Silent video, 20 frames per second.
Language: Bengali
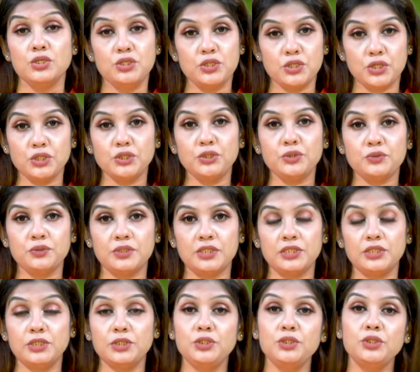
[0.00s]
যশোরে
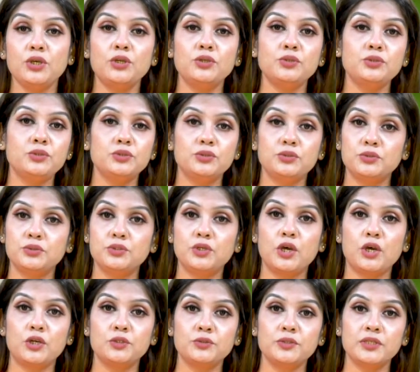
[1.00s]
সড়ক
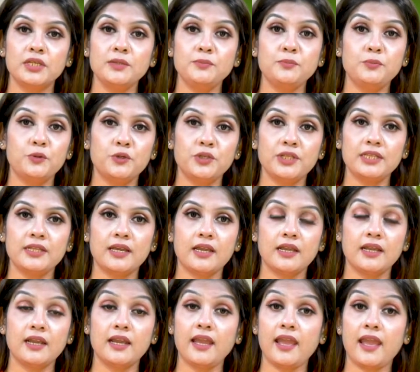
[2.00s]
দুর্ঘটনায় পড়ে
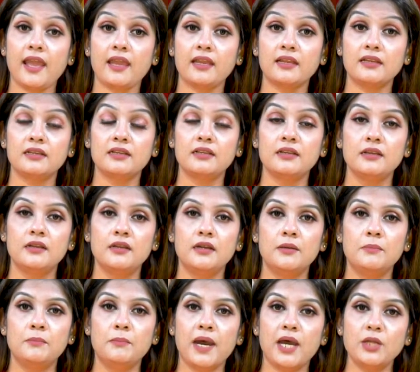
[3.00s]
থাকা এক
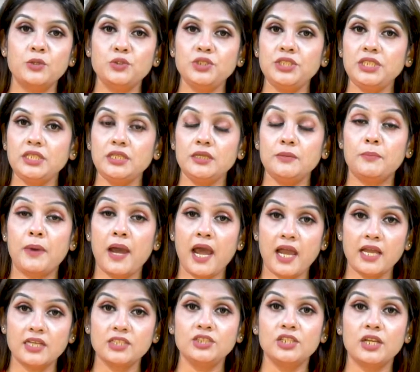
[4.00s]
মানসিক
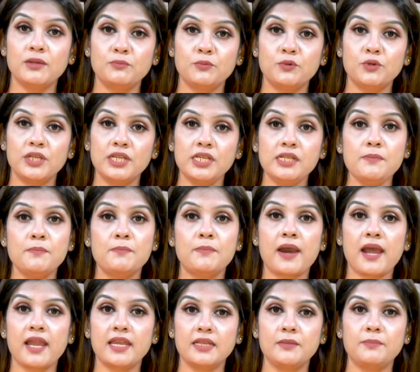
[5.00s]
ভারসাম্যহীন
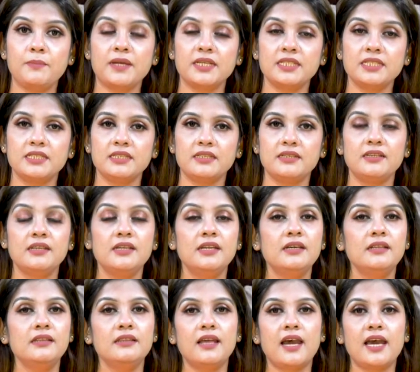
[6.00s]
মায়ের পাশে
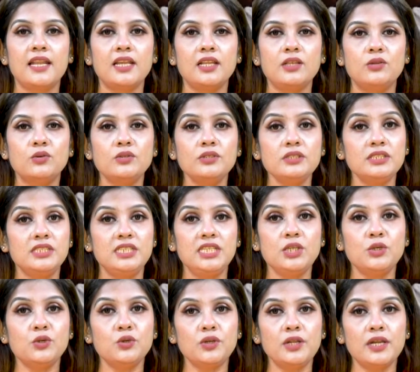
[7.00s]
দাঁড়ালো
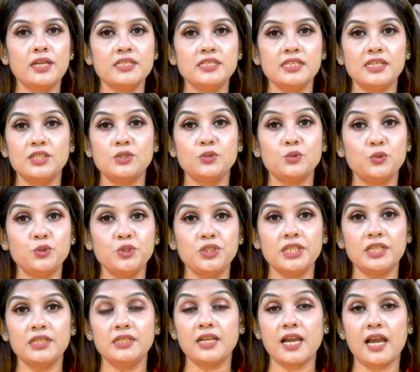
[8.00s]
ঝিকরগাছার
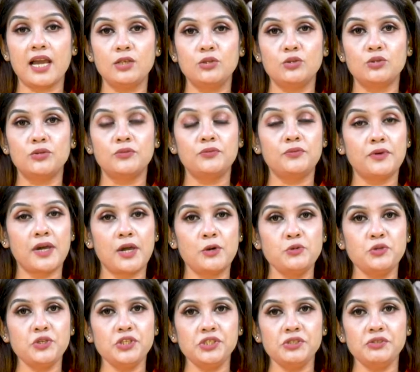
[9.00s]
উষার আলো
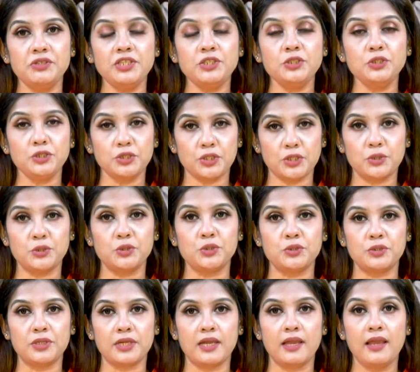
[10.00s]
ফাউন্ডেশনের
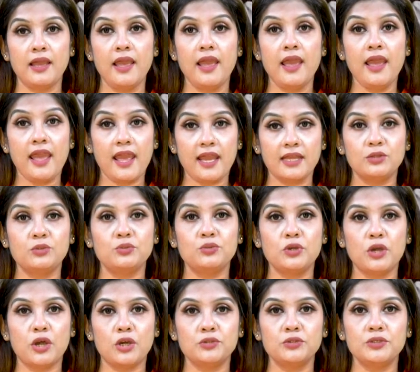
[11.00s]
সদস্যরা এক
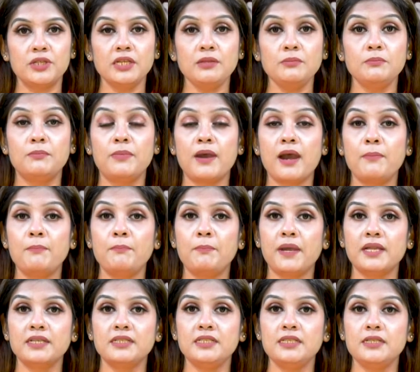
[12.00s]
দুর্ঘটনায় বাম
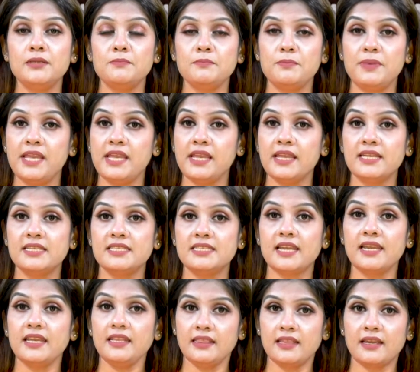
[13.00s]
পাটি ভেঙে
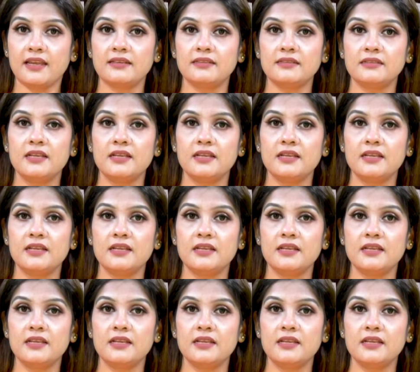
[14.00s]
যায় তার